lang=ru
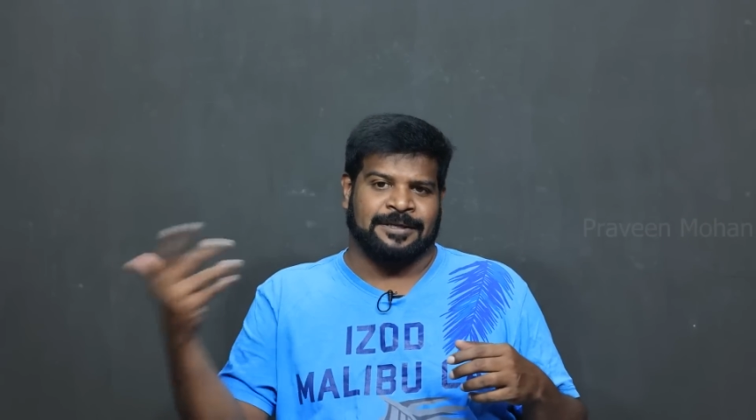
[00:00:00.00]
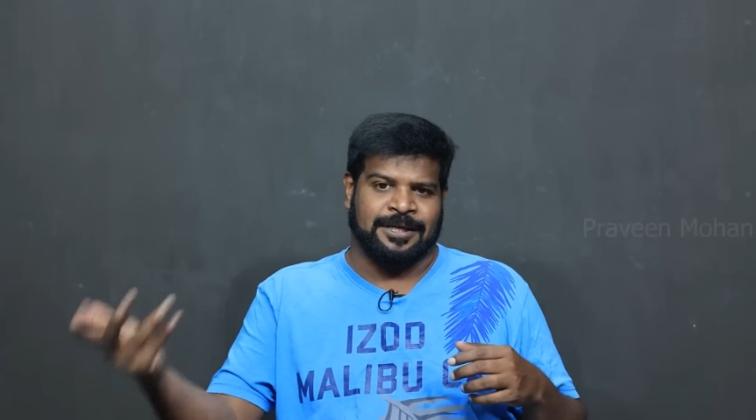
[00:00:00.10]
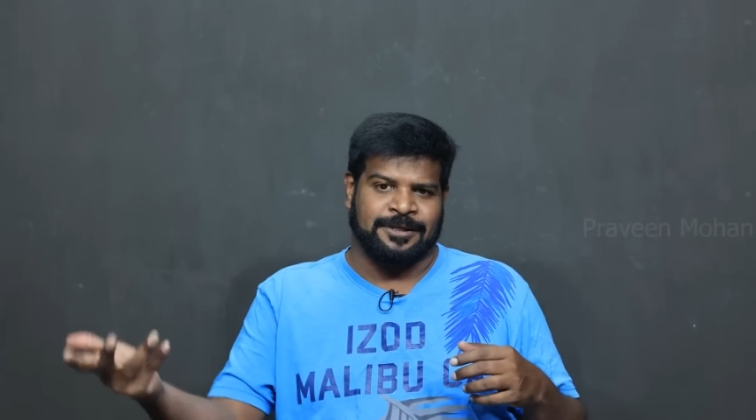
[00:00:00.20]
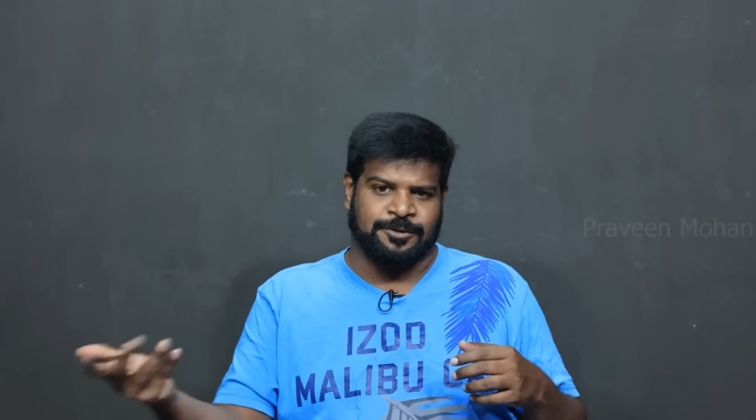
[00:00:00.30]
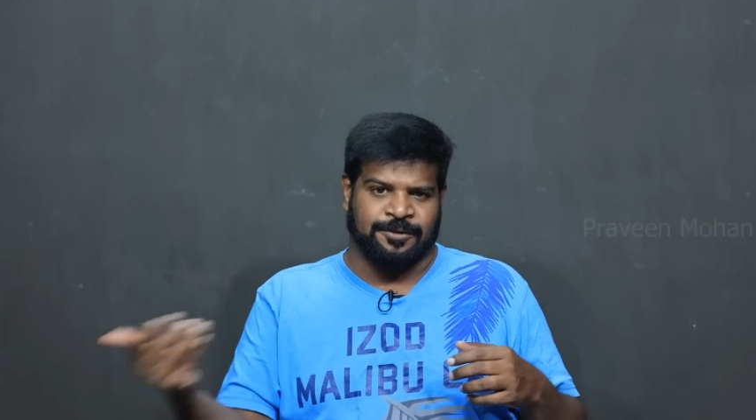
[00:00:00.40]

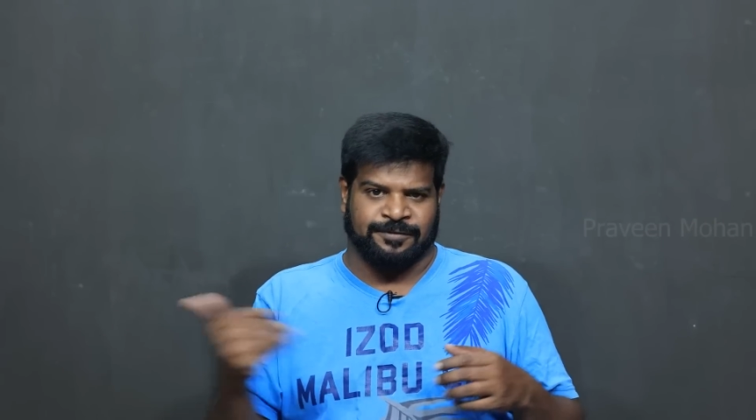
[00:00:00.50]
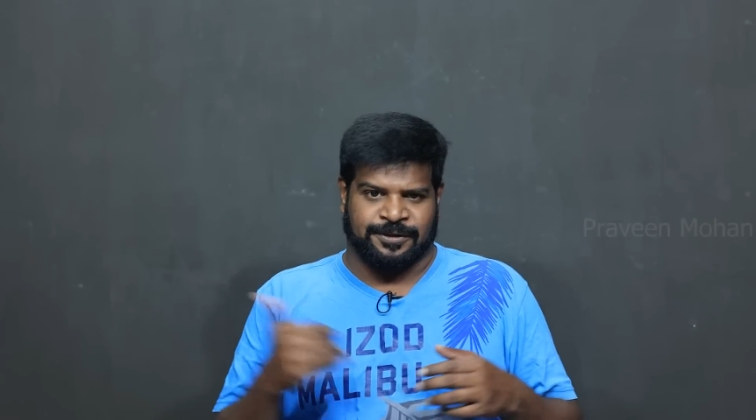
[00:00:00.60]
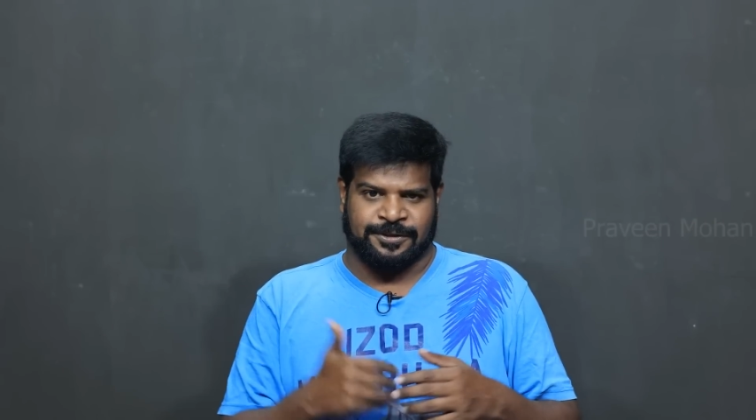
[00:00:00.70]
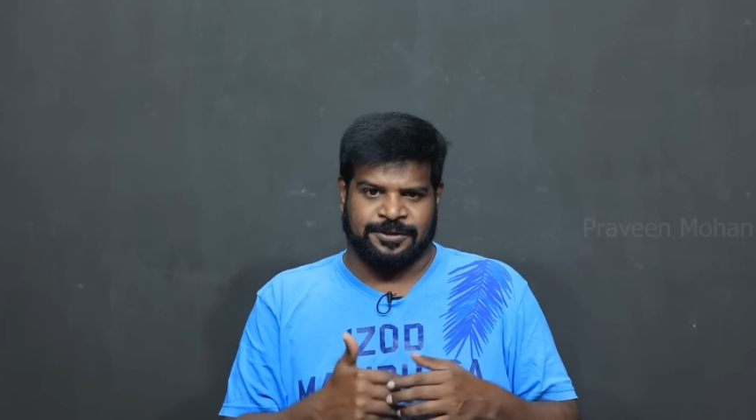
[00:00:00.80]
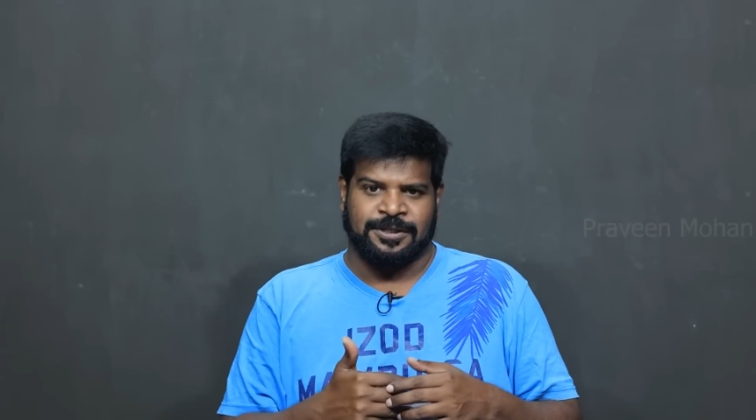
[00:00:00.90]
часто
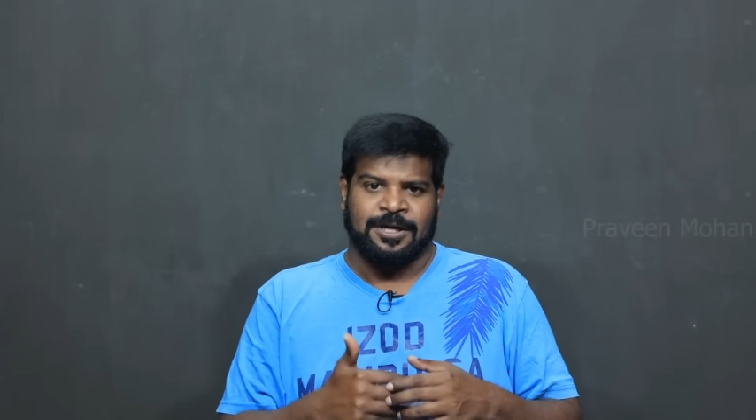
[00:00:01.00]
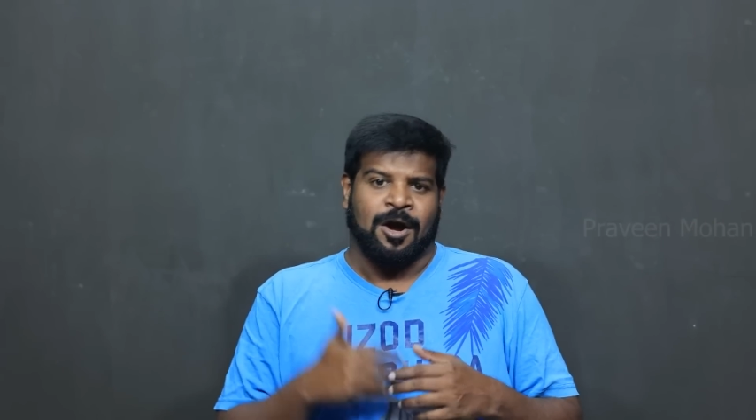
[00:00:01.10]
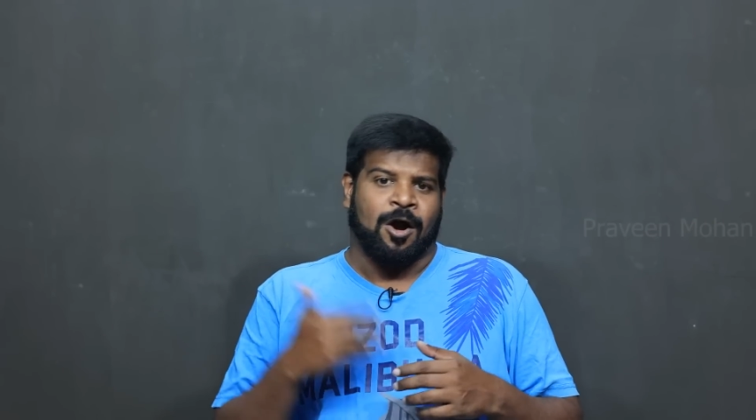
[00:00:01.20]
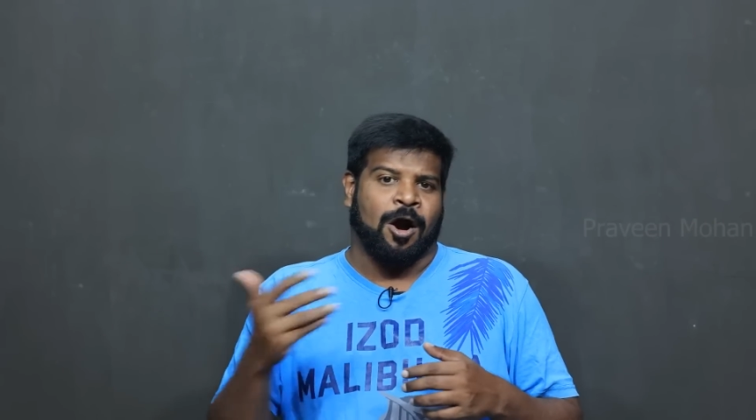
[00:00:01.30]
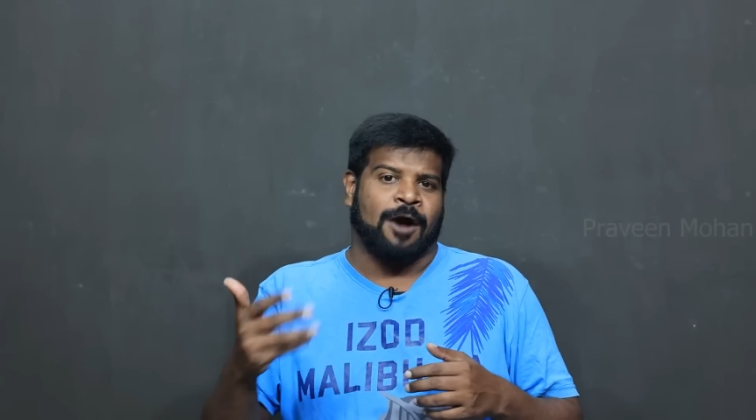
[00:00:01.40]
склонный к
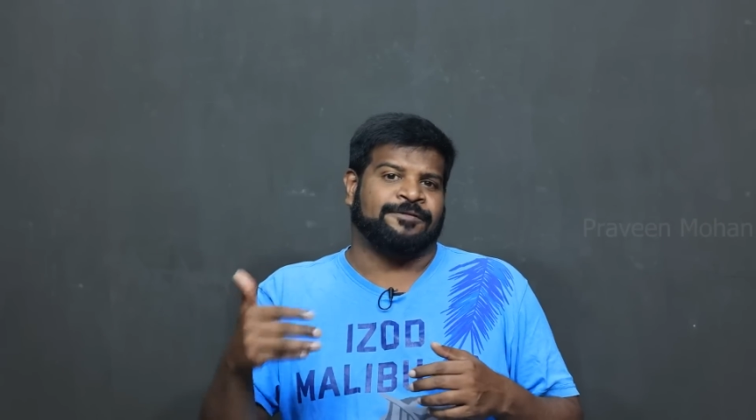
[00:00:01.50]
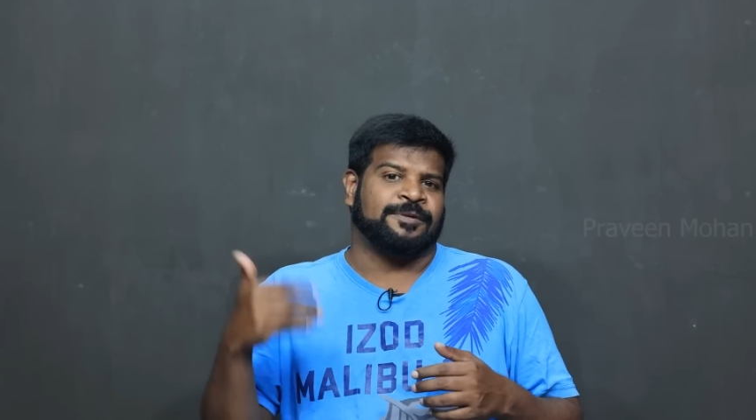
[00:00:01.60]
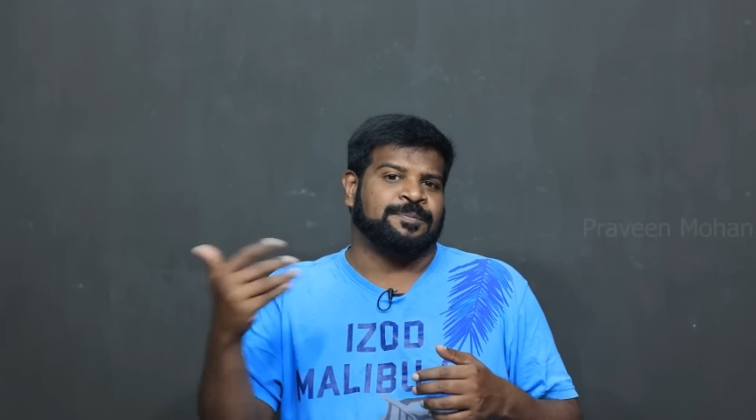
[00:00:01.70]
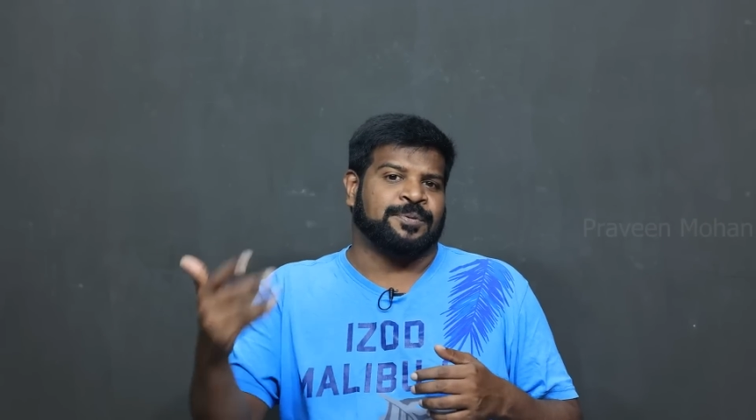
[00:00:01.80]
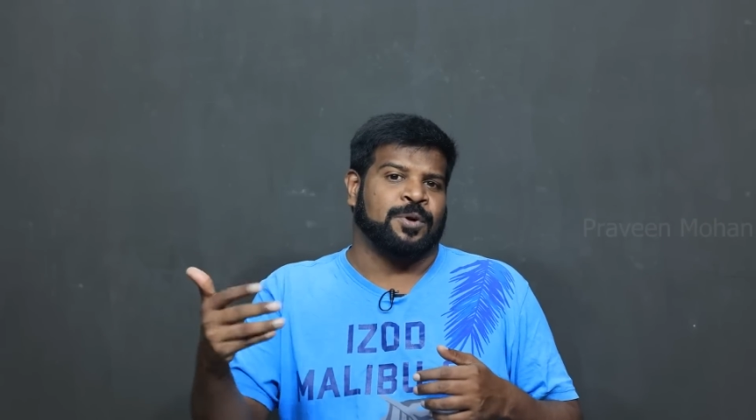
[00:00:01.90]
гневу
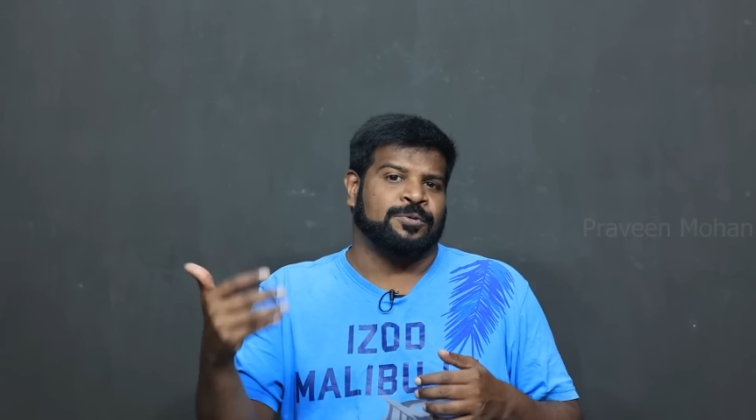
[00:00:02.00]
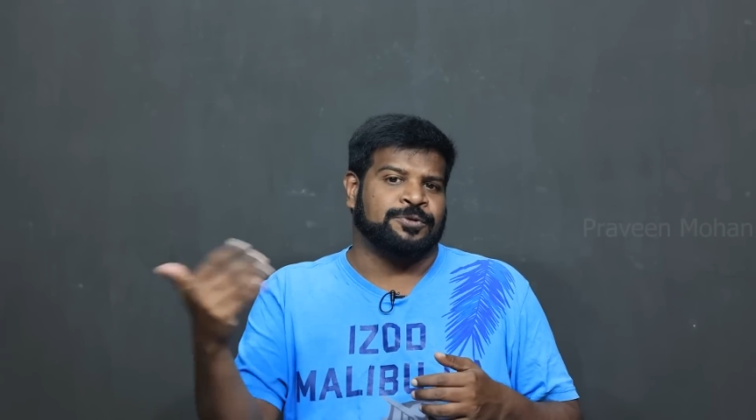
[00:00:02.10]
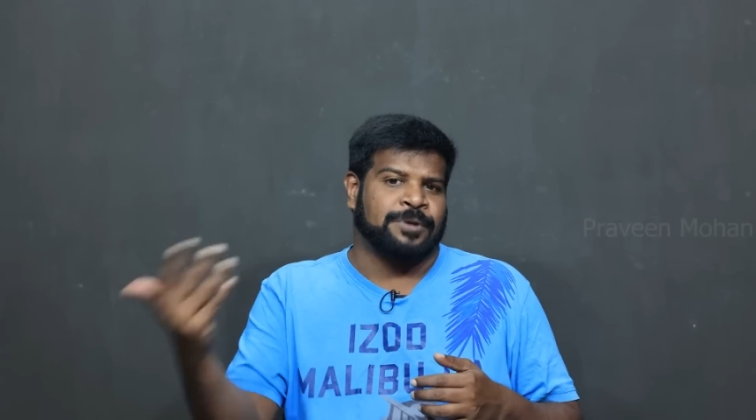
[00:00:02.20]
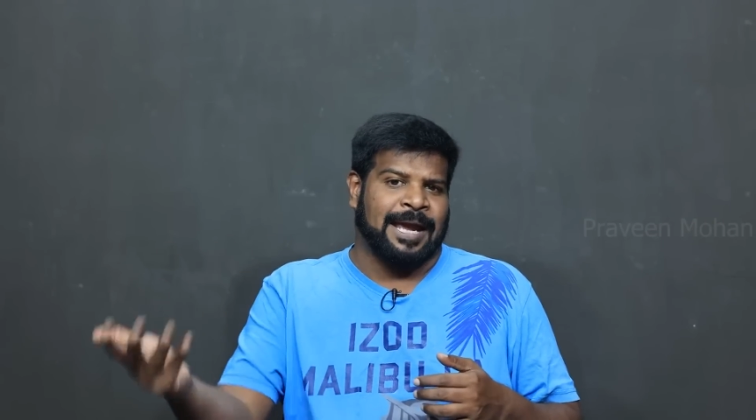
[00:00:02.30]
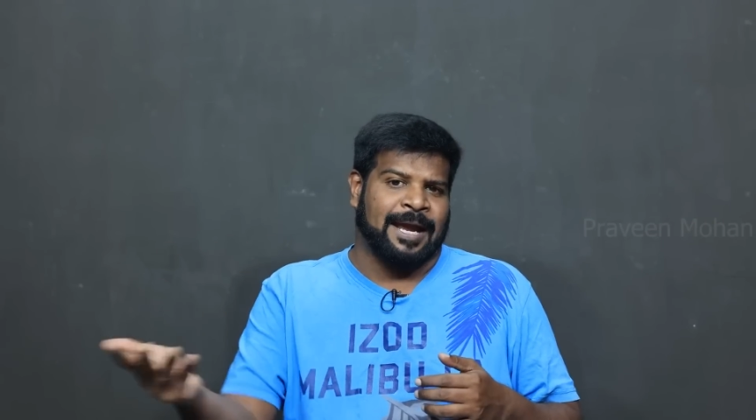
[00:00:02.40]

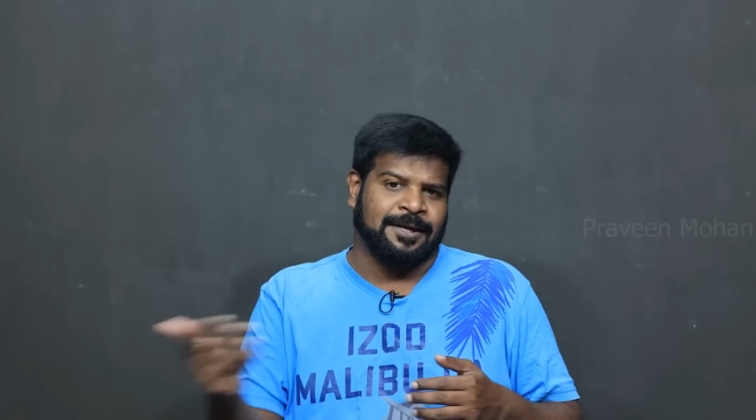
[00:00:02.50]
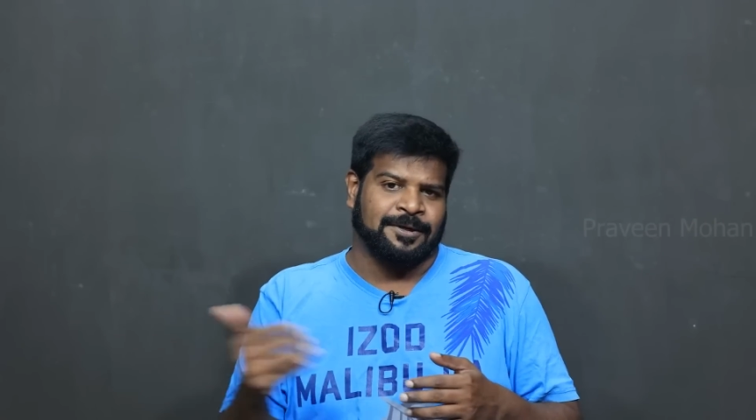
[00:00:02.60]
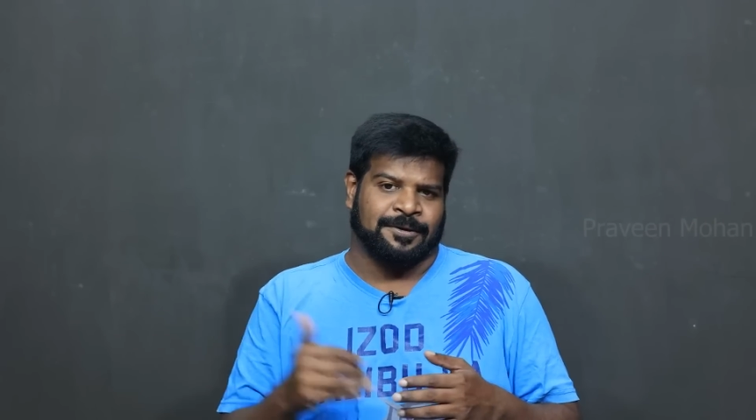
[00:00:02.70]
и он может